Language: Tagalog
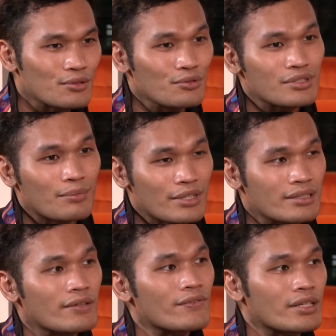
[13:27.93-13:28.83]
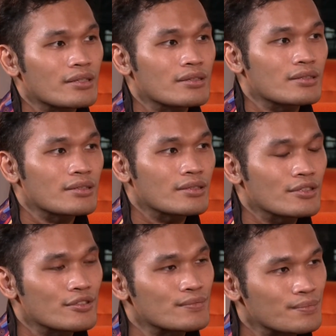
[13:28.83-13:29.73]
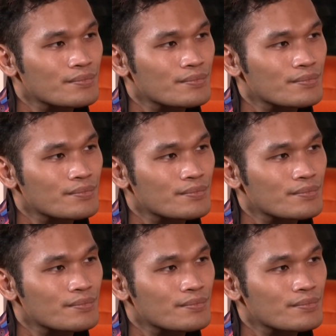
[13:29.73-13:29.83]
to do something different. Mm-hmm. Yeah.